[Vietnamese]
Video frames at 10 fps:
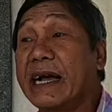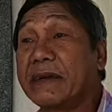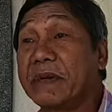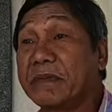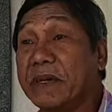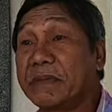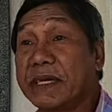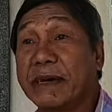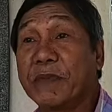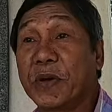ai mà mà mà
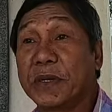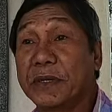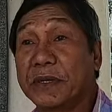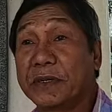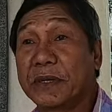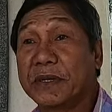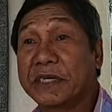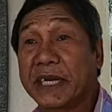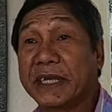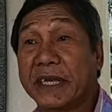dám cho đơ, đơ,
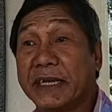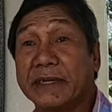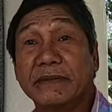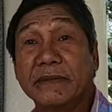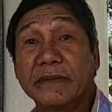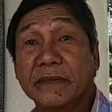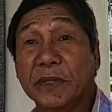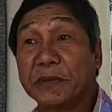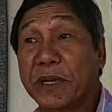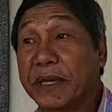xé tiền không đốt ừ.